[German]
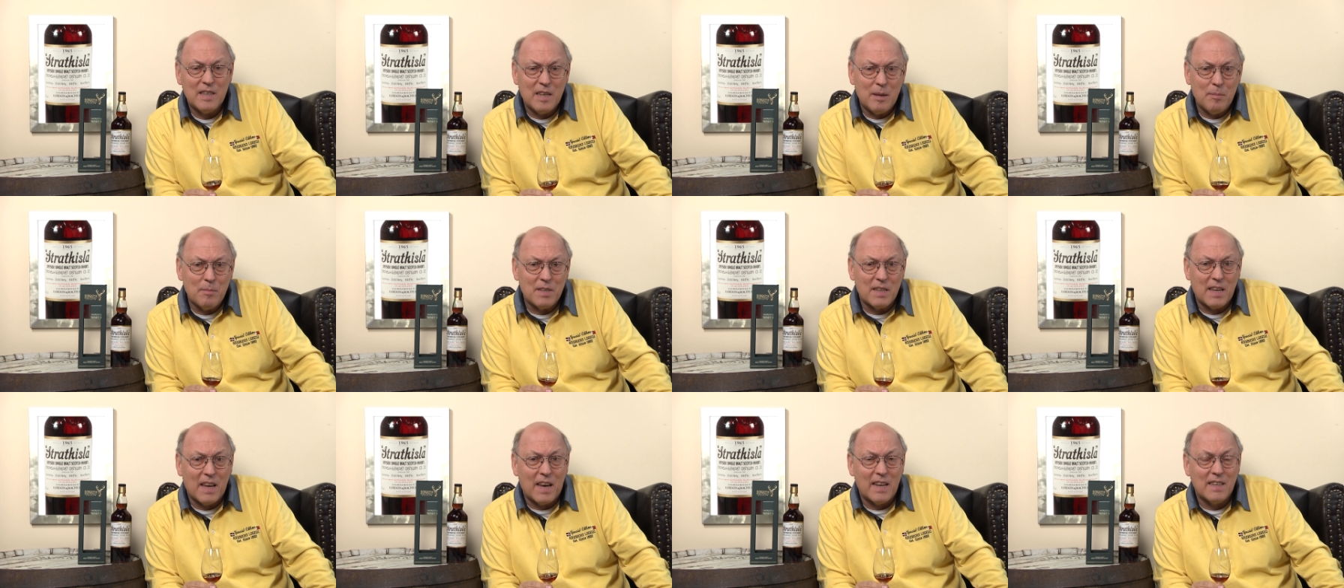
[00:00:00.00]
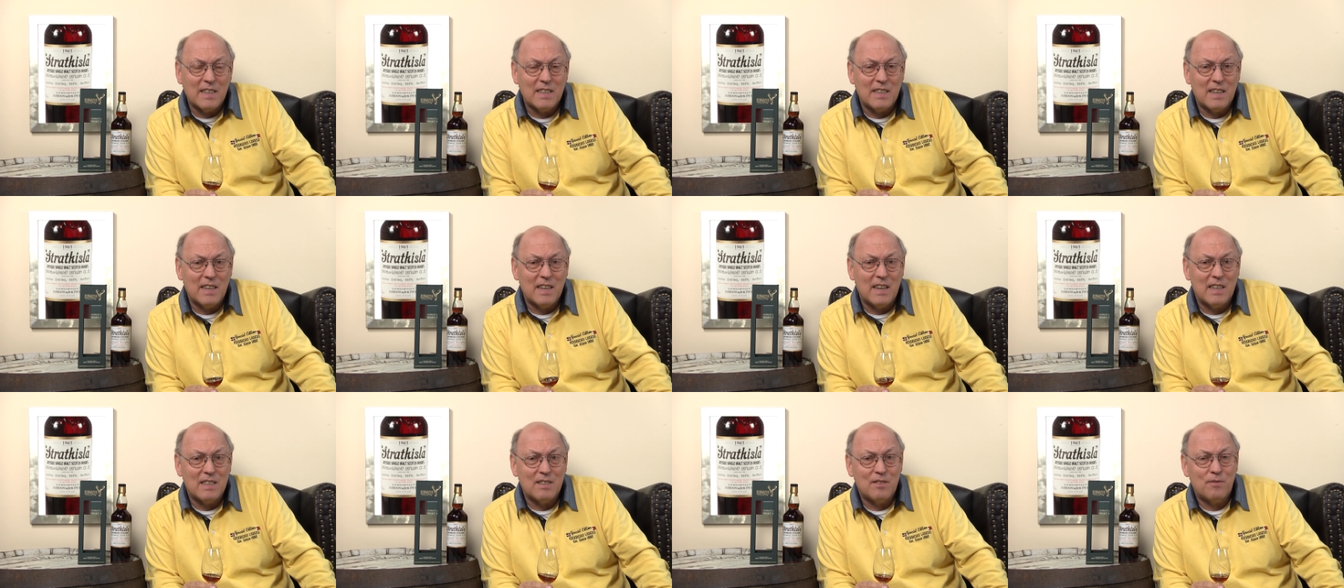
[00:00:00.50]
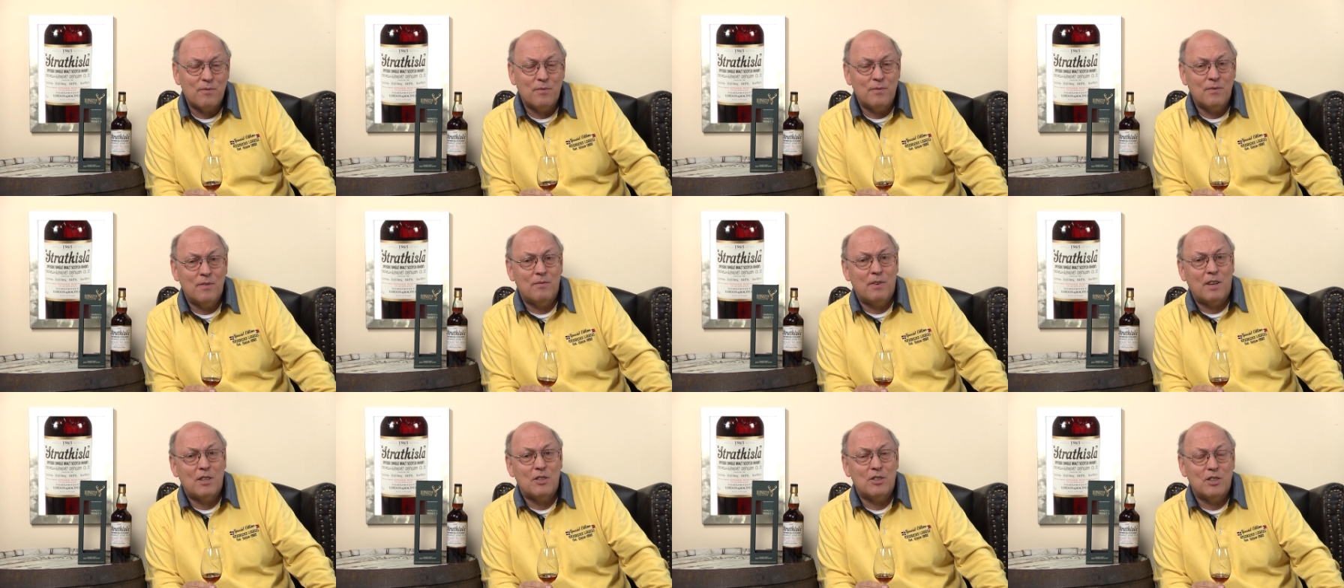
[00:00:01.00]
nehmen sie gerne dann als
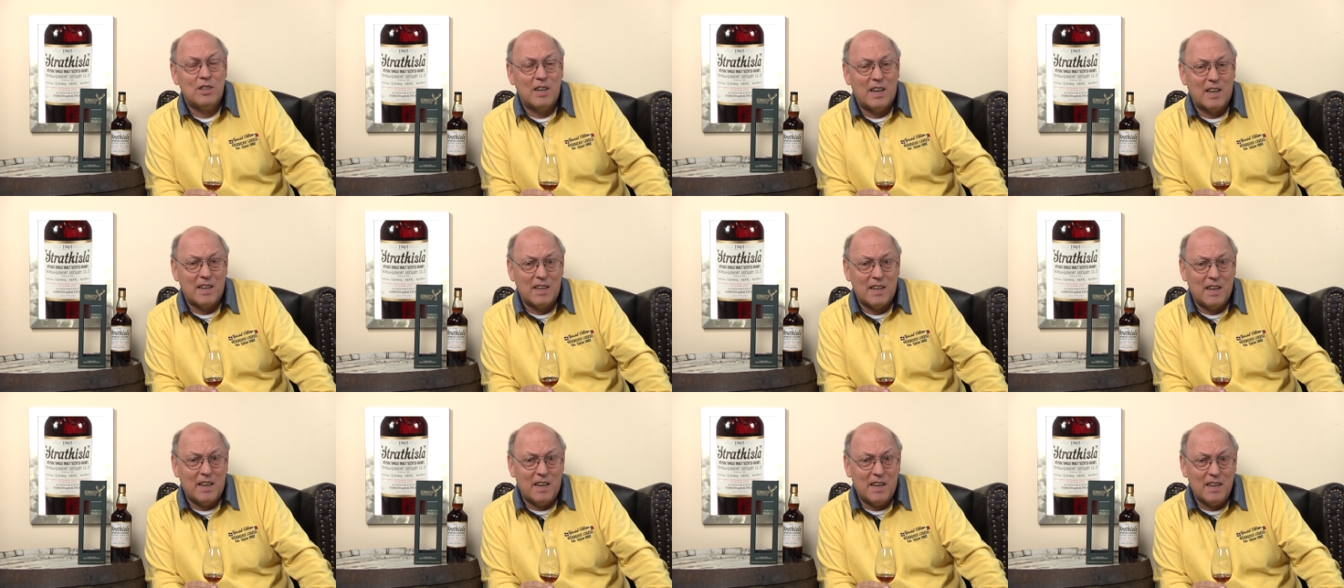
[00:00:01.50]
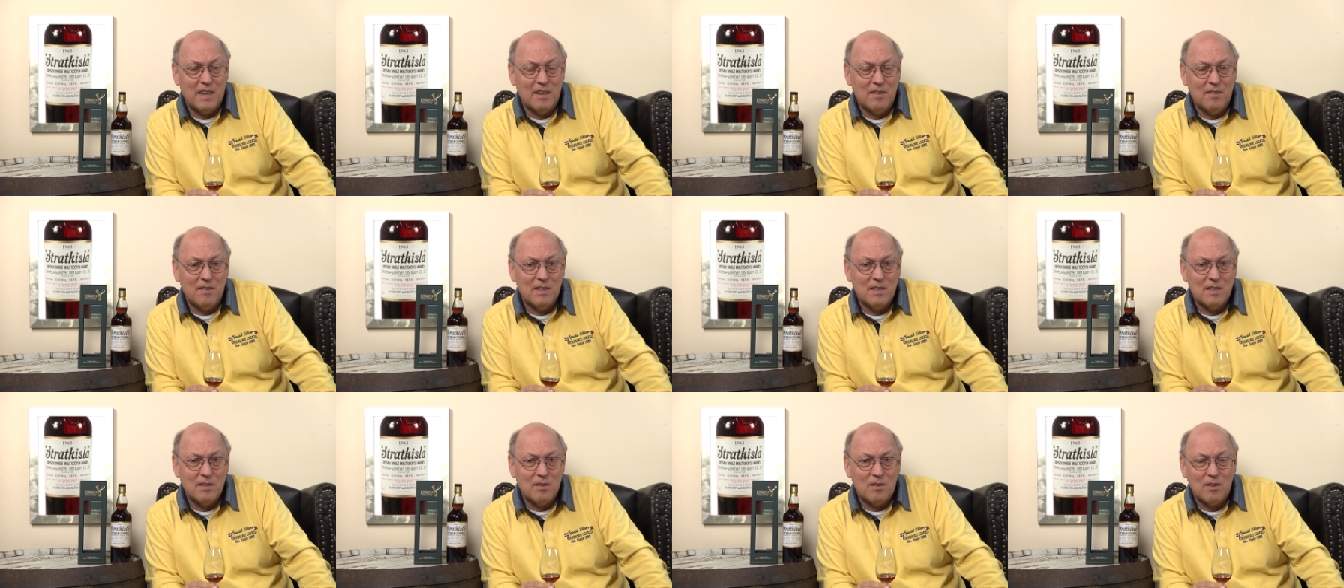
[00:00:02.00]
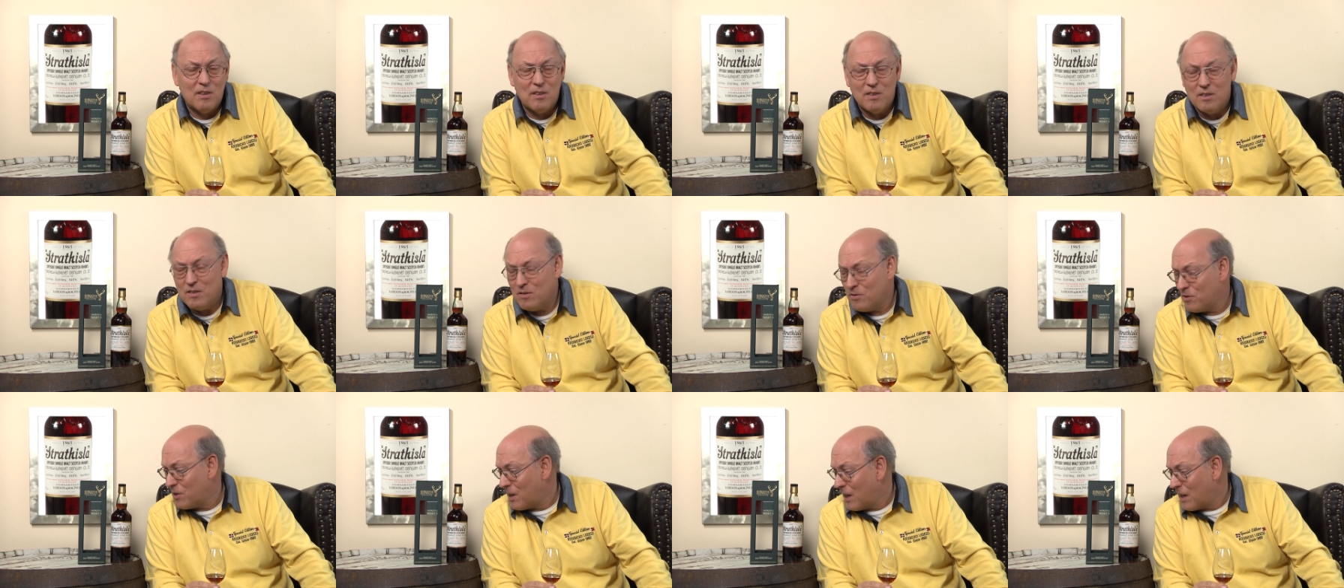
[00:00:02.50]
Fassstärke her, wenn sie
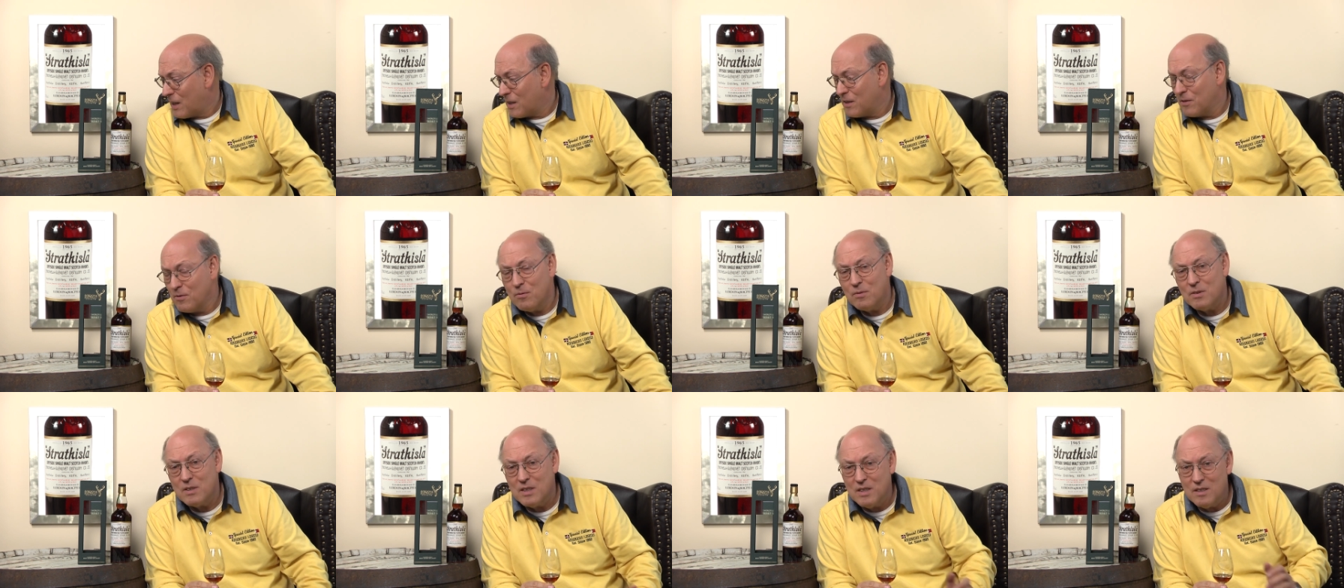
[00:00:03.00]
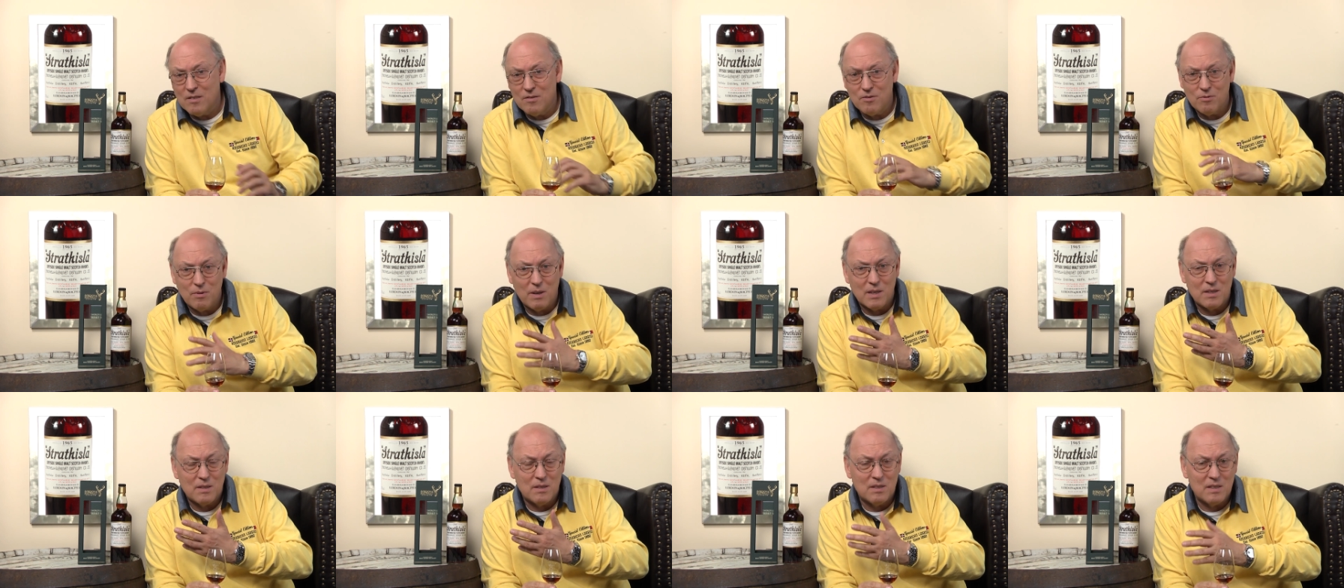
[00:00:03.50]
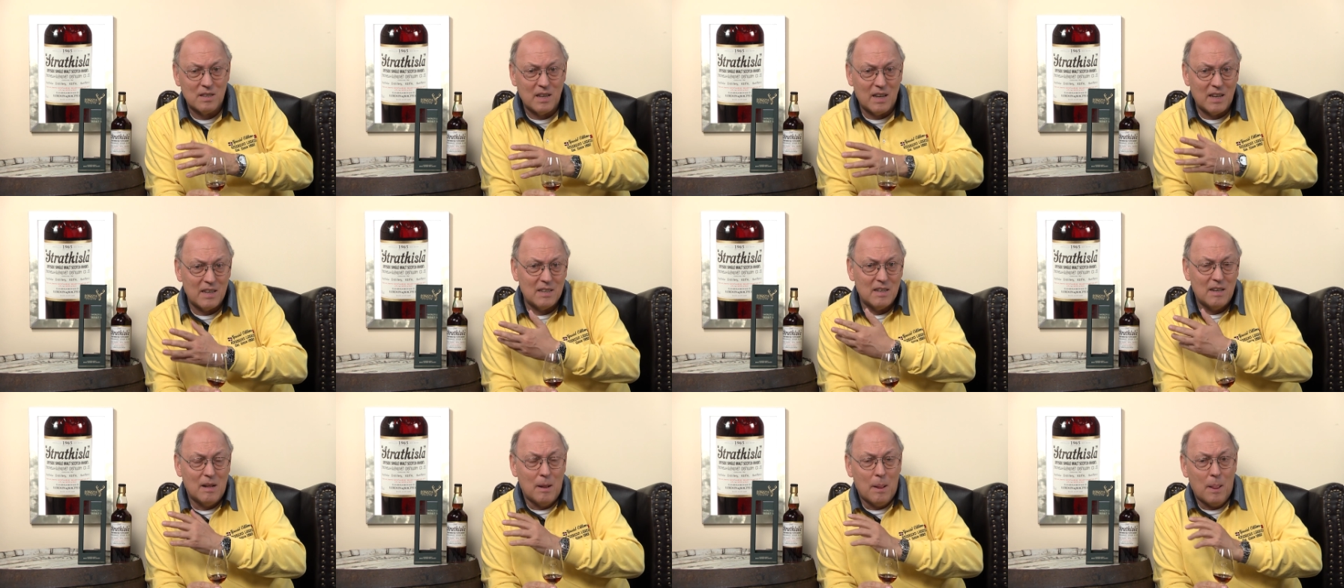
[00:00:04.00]
noch stark genug sind, schwer zu
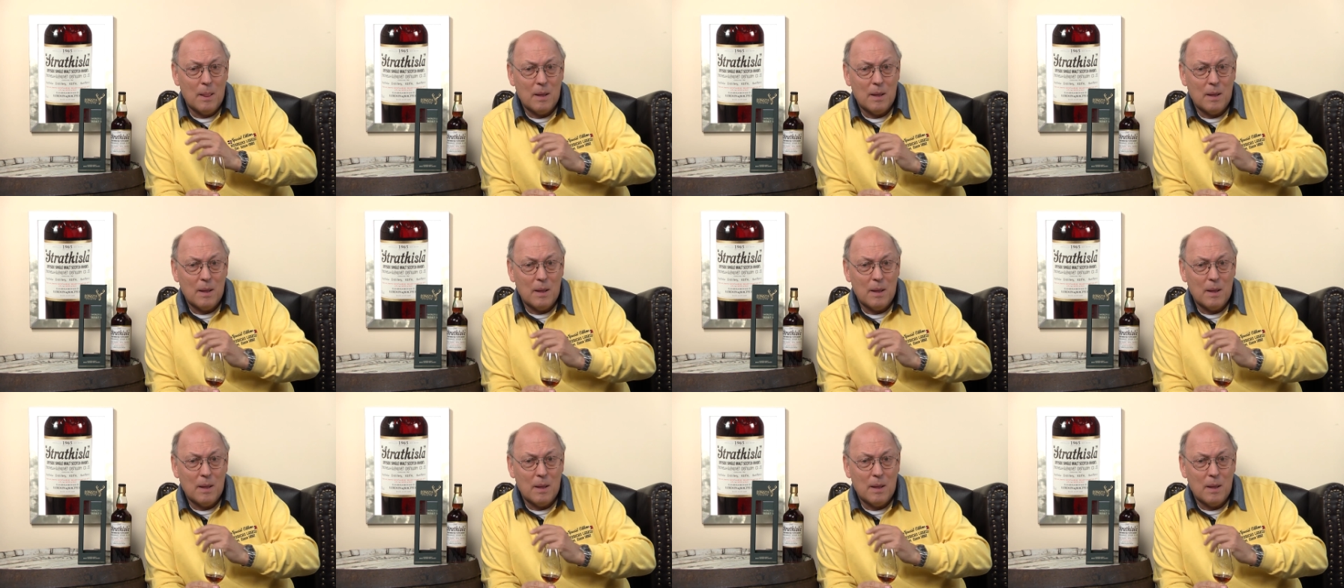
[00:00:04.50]
sagen.